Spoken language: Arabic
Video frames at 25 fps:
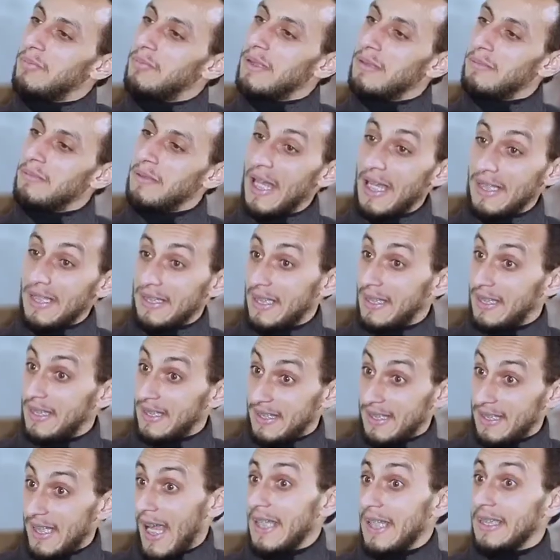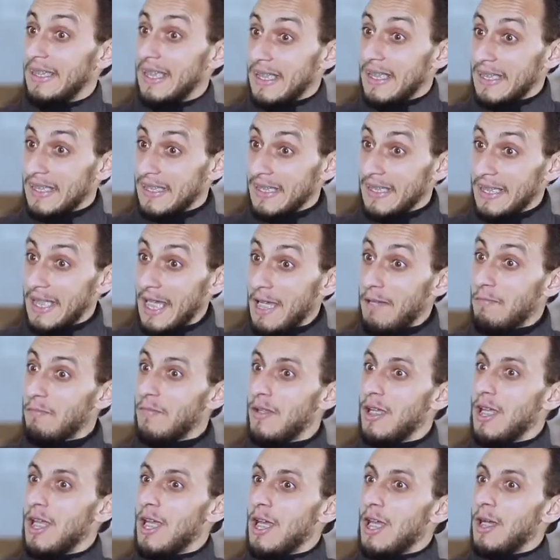بالعدد الساعات ديال الصيام
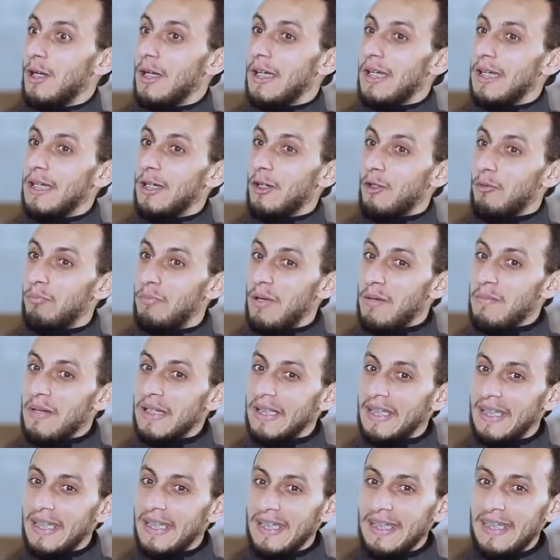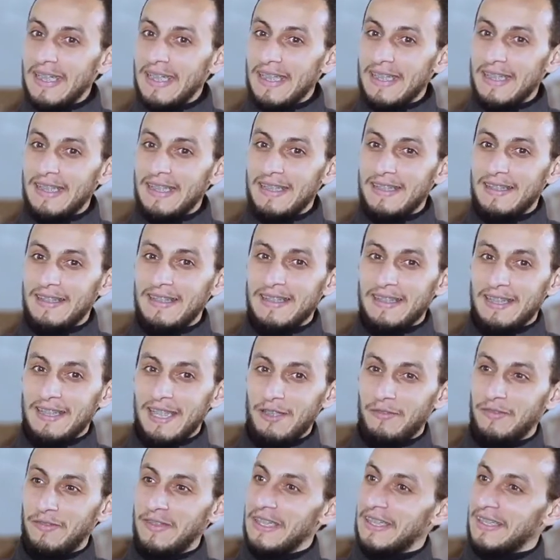آه، ربما كي آه،
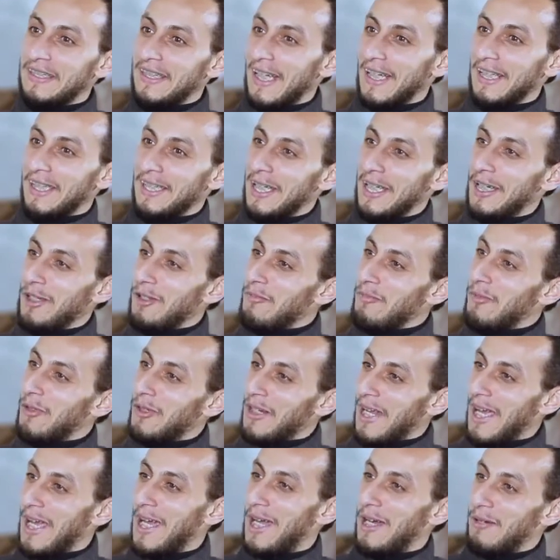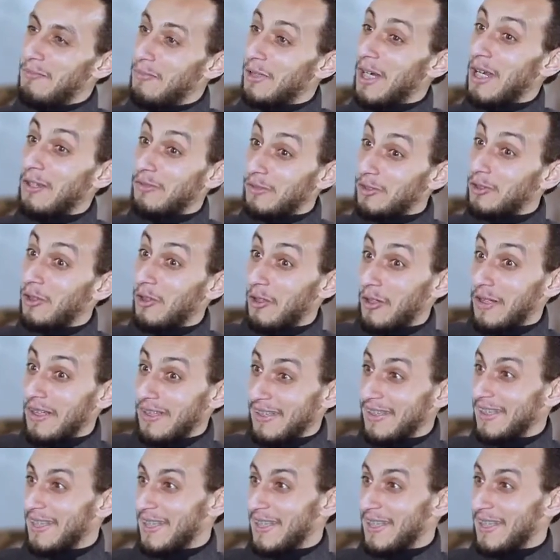كيفتي الثار ديالو مورا مورا الفطور حنا